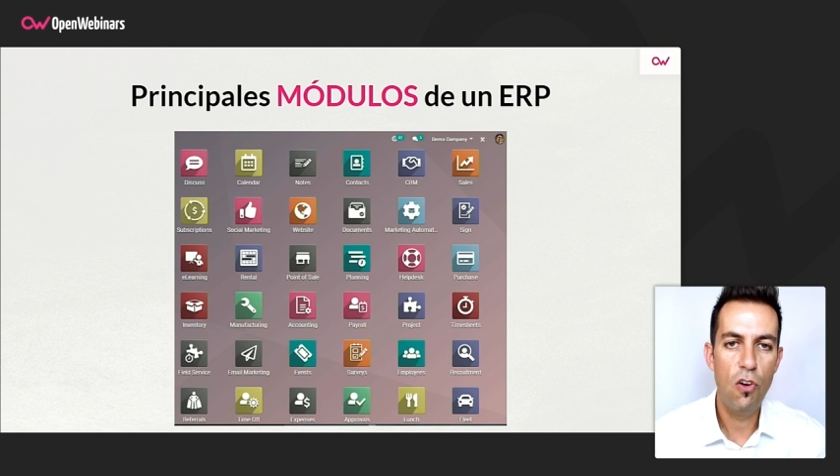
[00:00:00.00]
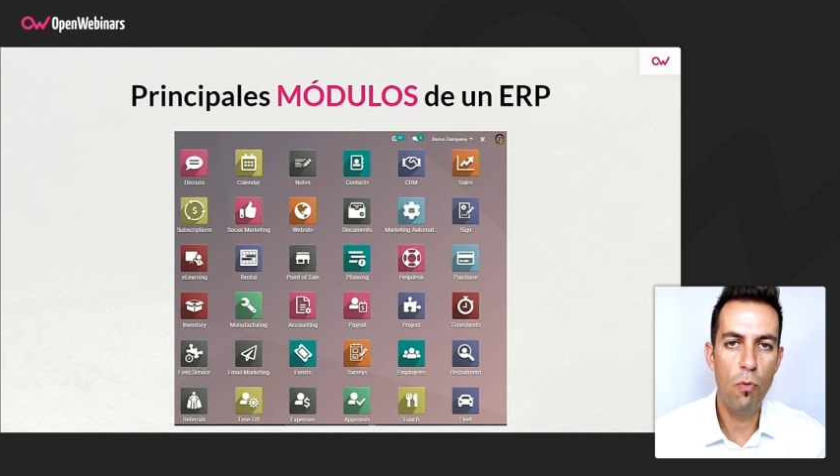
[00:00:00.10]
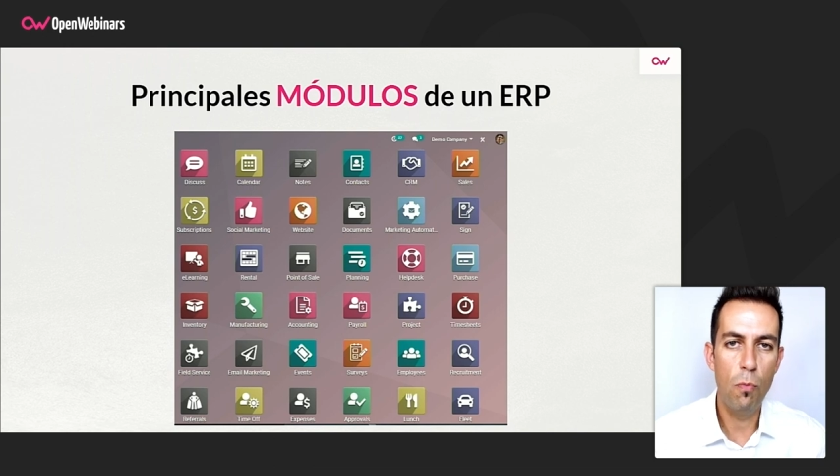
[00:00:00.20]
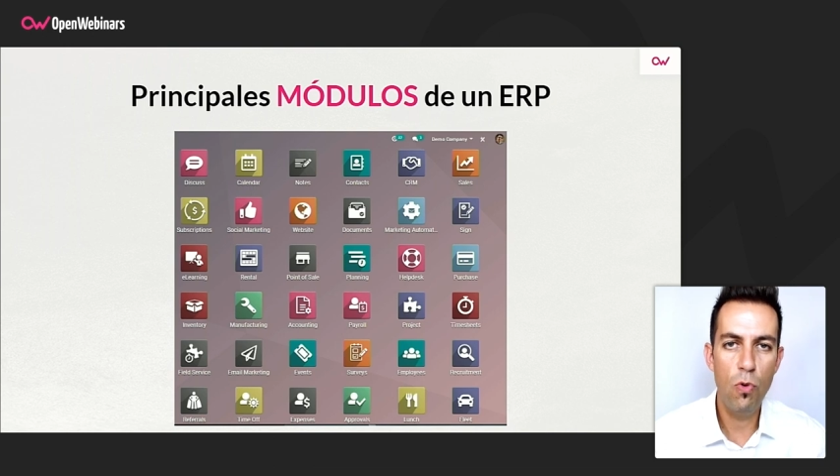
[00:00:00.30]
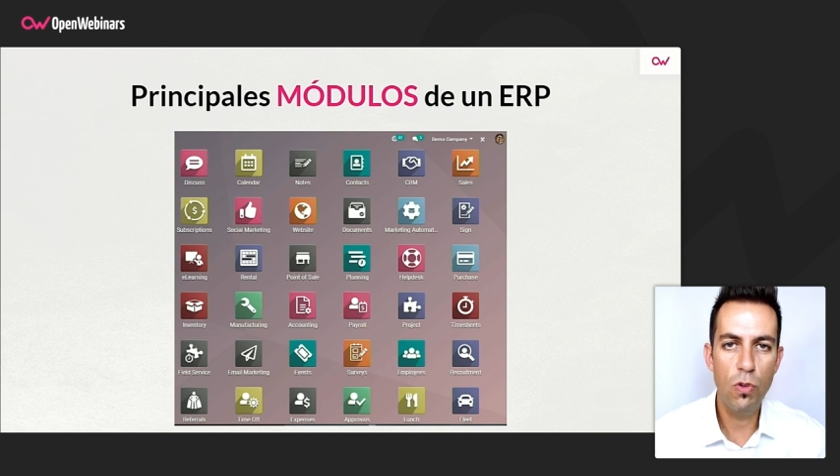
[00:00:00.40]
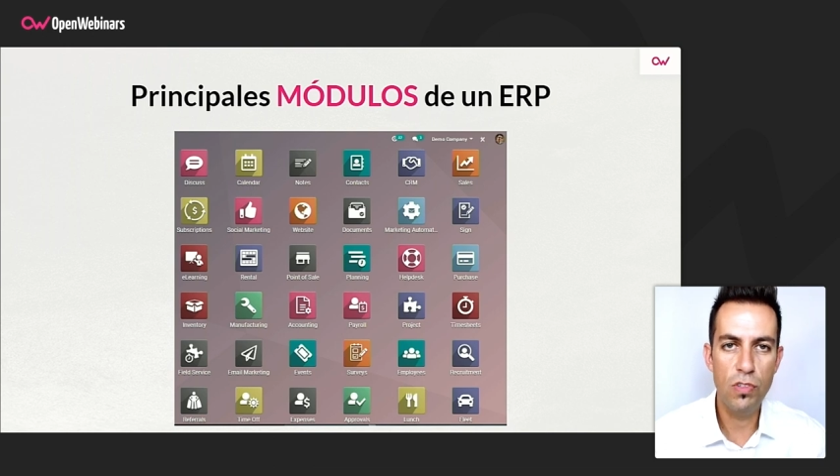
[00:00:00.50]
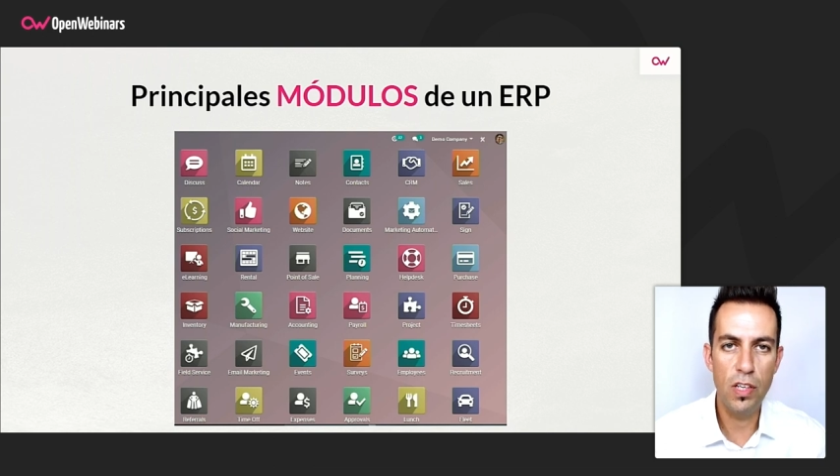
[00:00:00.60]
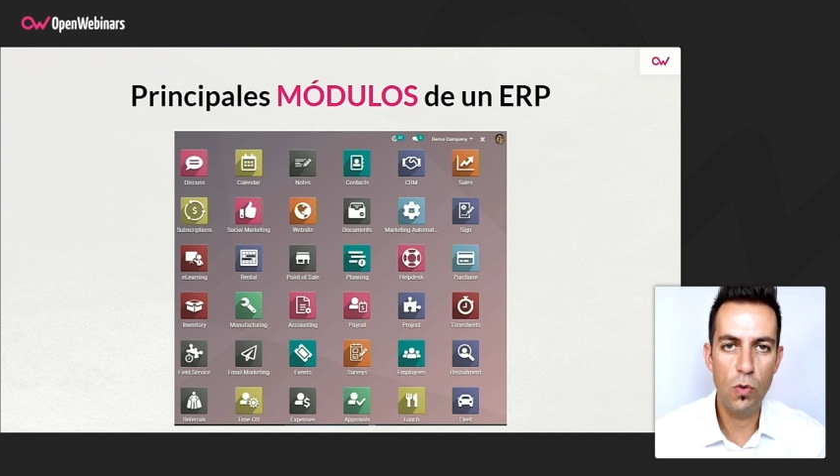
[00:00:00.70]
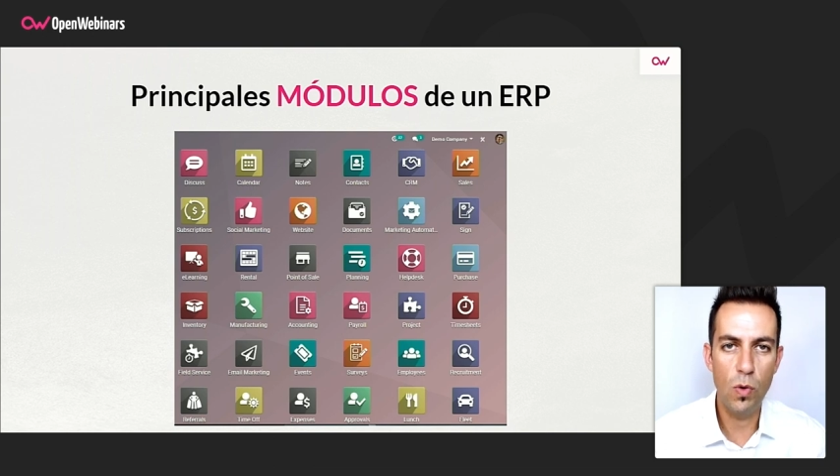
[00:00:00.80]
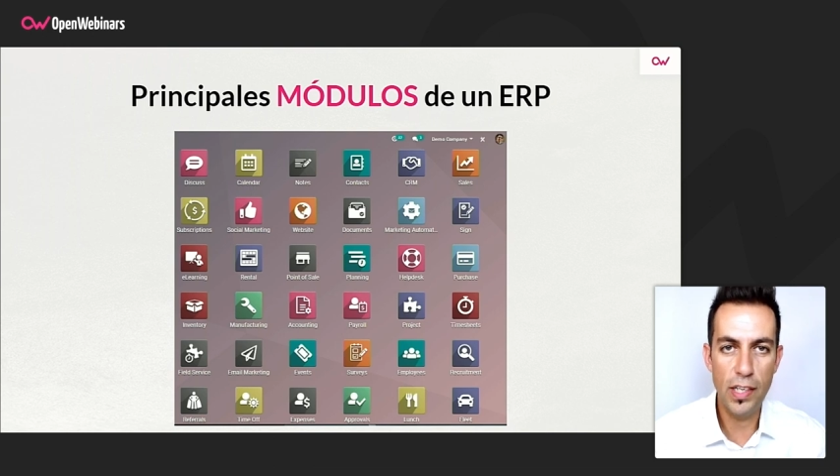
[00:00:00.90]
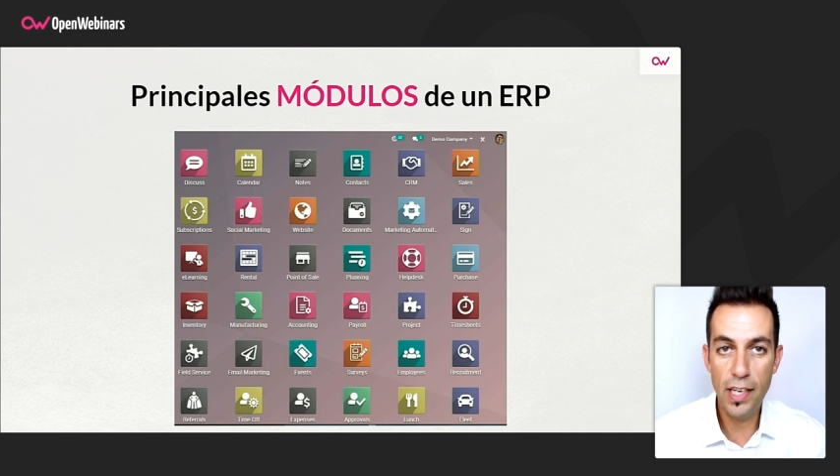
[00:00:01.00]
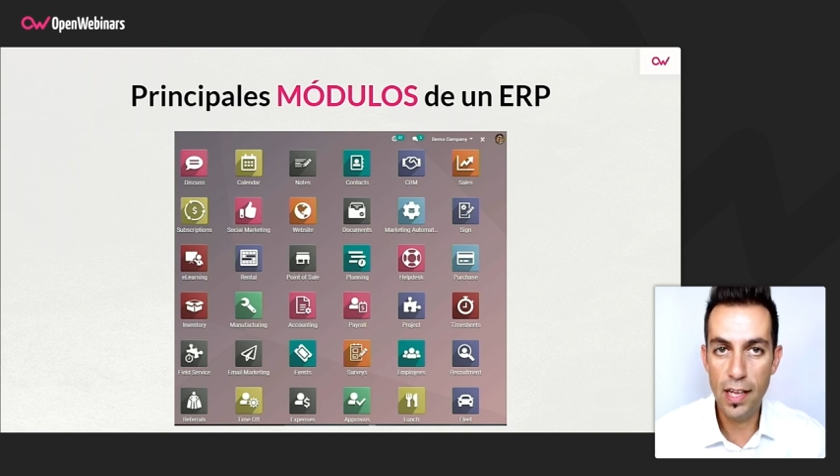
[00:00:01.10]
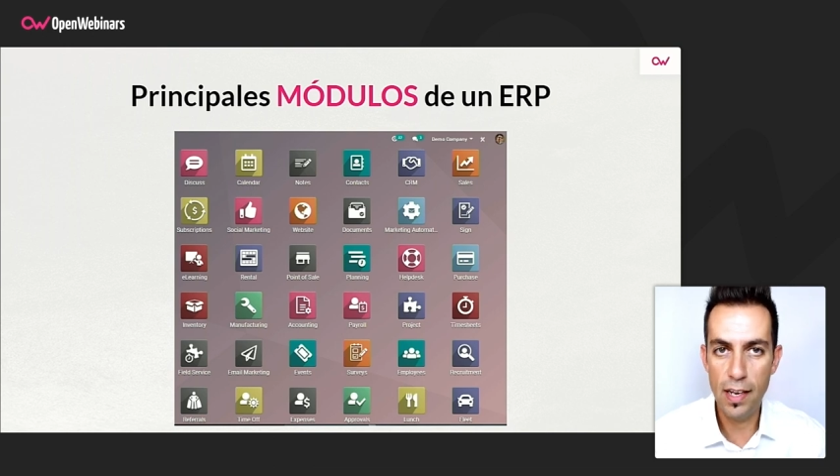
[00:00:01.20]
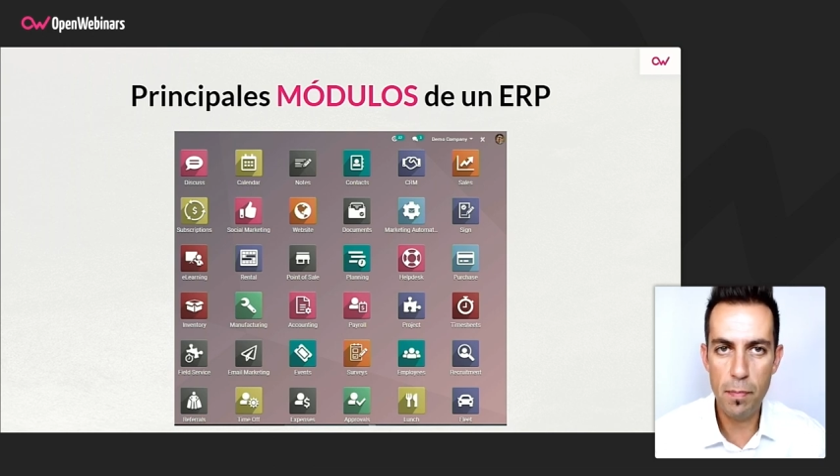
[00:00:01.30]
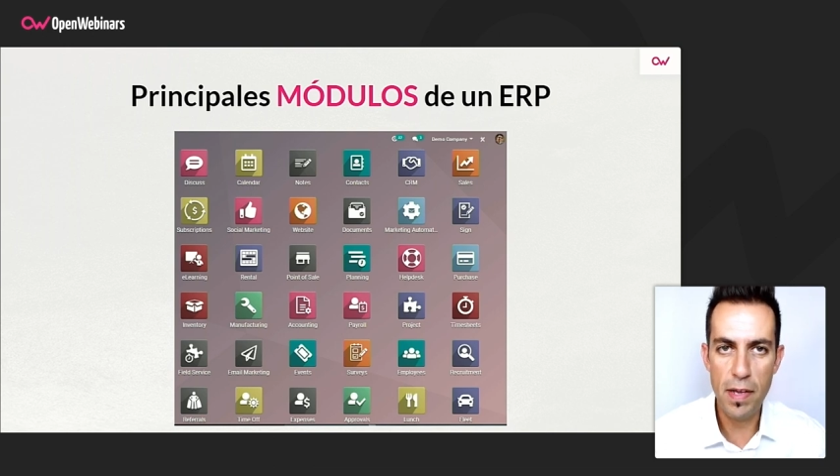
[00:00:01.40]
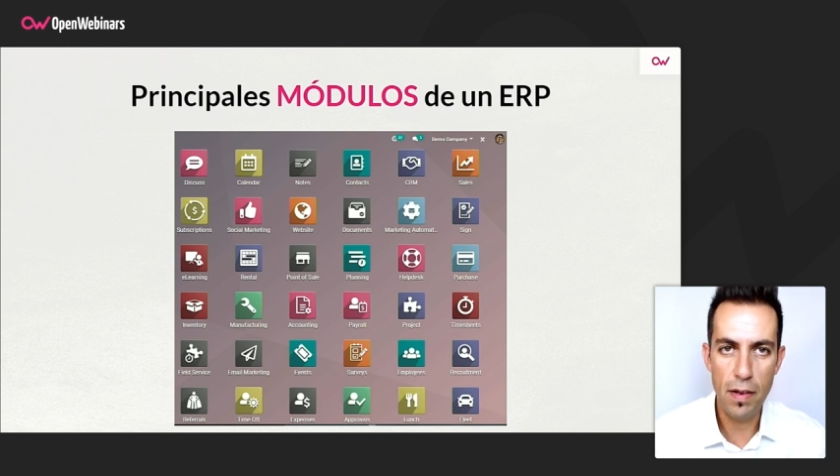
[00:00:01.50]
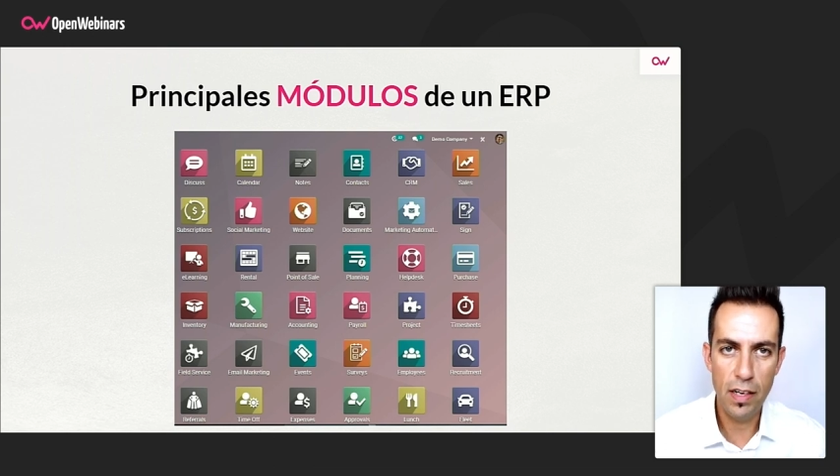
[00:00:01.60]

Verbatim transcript: los módulos de cualquier ERP.